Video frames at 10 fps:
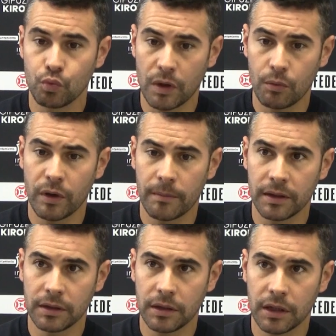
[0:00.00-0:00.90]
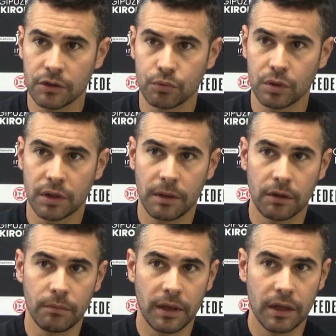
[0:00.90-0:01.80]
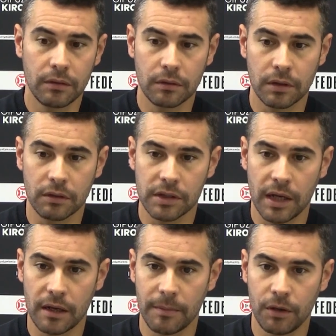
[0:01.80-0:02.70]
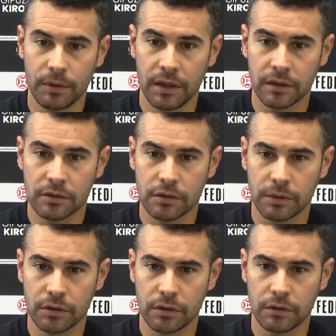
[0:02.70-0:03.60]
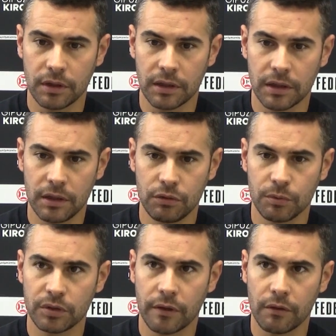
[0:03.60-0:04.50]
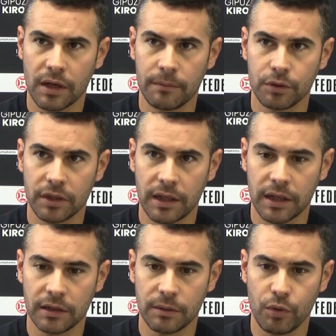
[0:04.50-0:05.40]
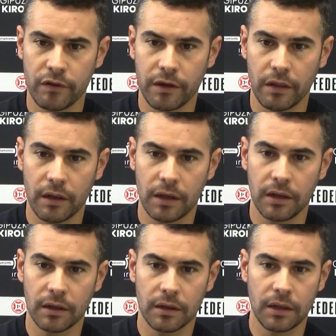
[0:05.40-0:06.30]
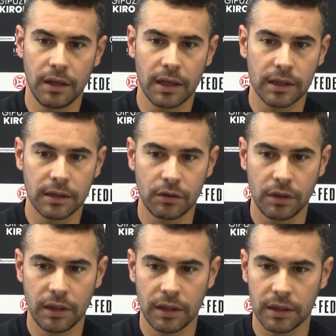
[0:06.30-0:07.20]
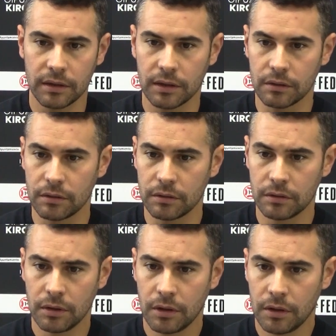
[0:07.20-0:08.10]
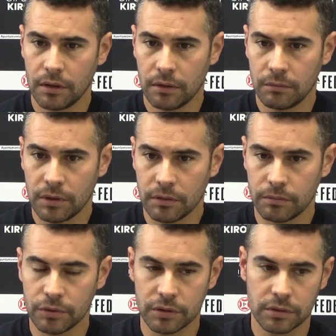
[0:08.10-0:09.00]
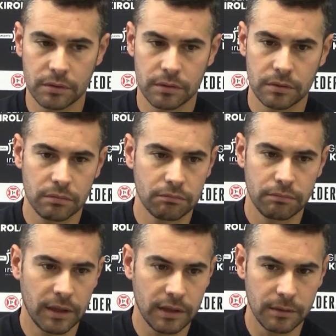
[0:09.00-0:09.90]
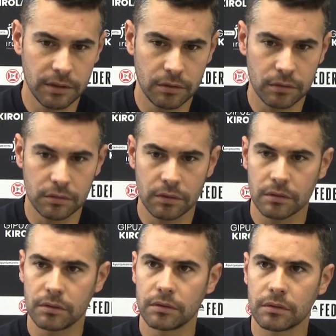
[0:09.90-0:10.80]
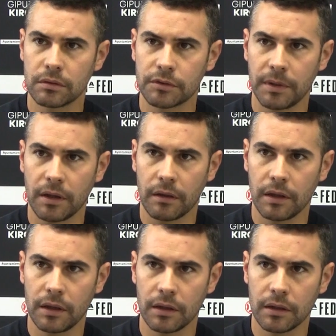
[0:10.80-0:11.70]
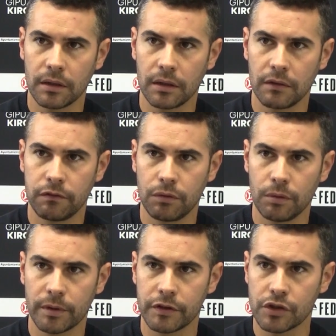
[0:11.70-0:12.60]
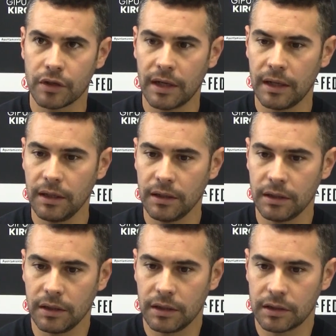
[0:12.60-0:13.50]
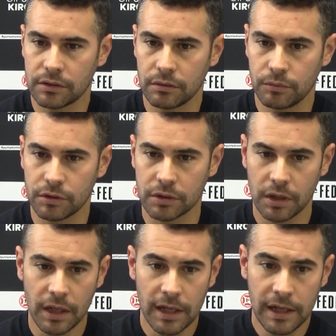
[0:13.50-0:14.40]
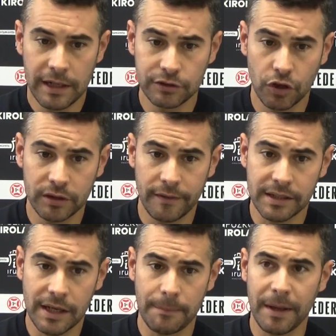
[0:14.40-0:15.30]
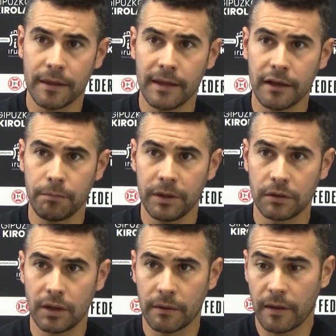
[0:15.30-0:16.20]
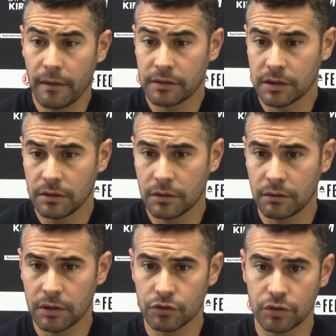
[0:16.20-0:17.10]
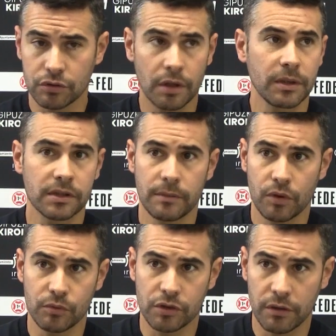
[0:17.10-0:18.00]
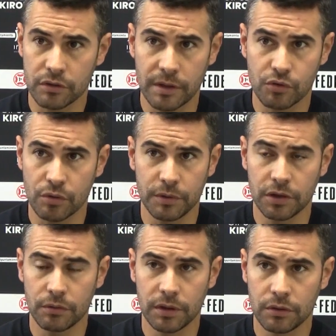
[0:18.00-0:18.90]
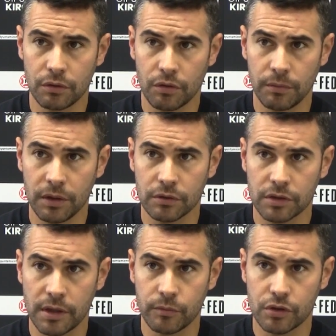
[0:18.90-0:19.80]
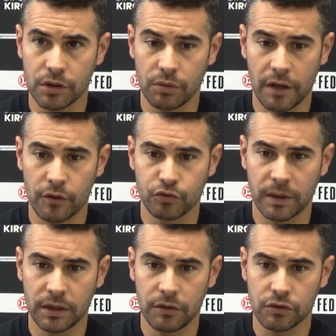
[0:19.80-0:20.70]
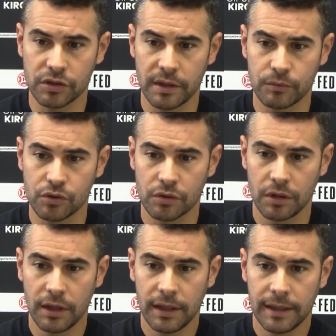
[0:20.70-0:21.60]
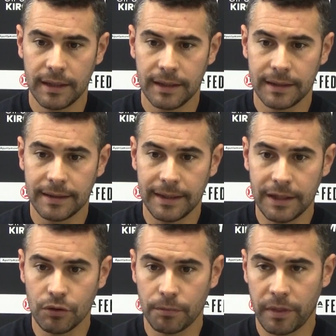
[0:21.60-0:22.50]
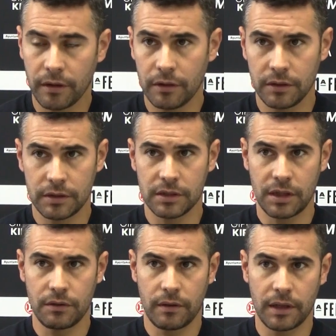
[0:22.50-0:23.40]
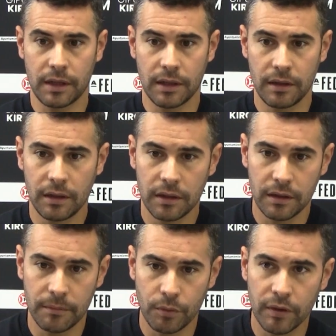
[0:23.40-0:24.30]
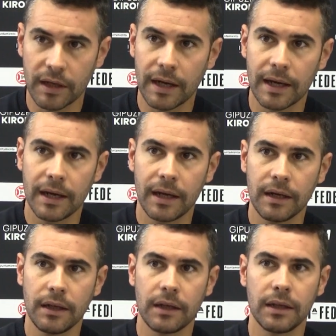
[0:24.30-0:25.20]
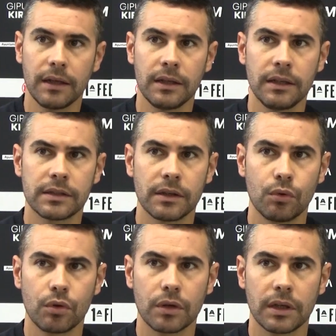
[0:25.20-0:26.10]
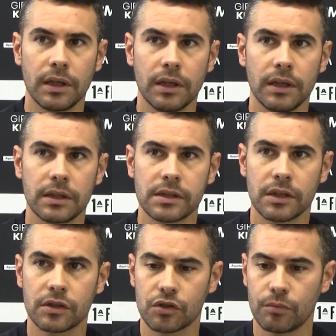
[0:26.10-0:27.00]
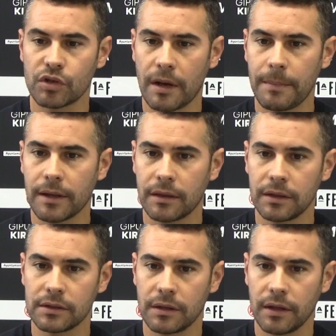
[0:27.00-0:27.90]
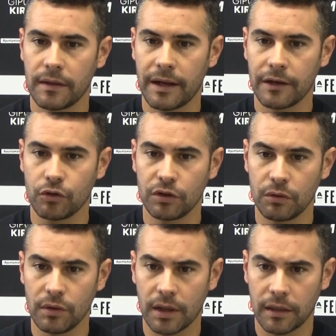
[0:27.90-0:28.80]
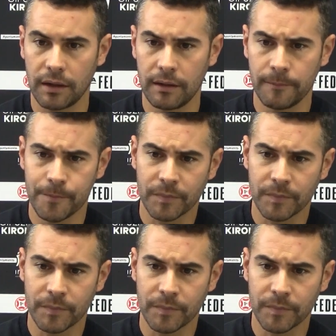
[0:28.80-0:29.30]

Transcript: una buena plantilla, han hecho un buen trabajo en verano, creo que se han armado bien, sobre todo en el último tercio de campo tienen a gente muy diferencial en, en la categoría, gente con, bueno, pues prácticamente todos, ¿no? con, experiencia en, fútbol profesional y esto pues les dota de esa capacidad, pero la verdad es que yo creo que nosotros también estamos demostrando que estamos compitiendo bien todos los domingos, que estamos igualando los partidos, que estamos teniendo opciones y estando cerca de, poder ganar y, seguro que sí somos capaces de darle continuidad al